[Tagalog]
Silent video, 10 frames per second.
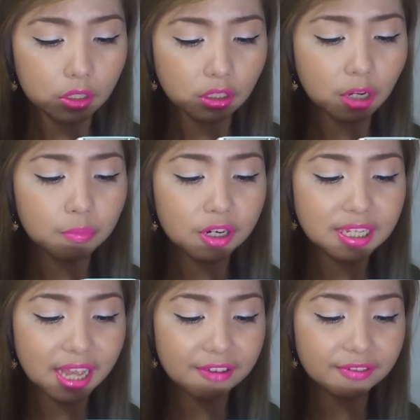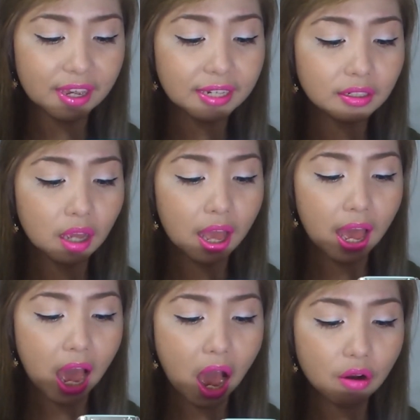Number seven,
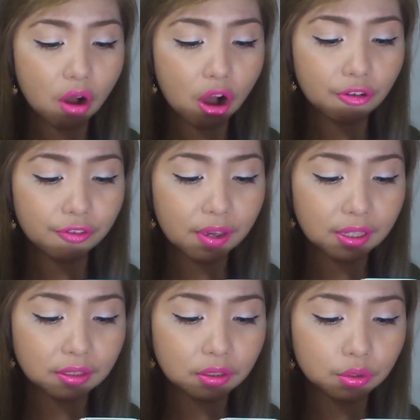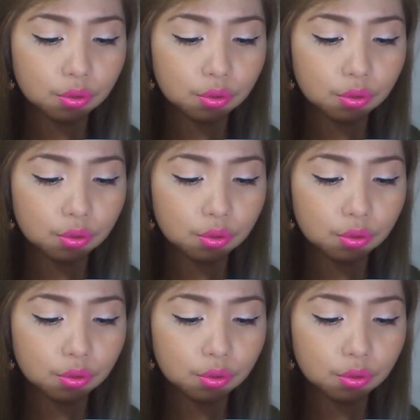how often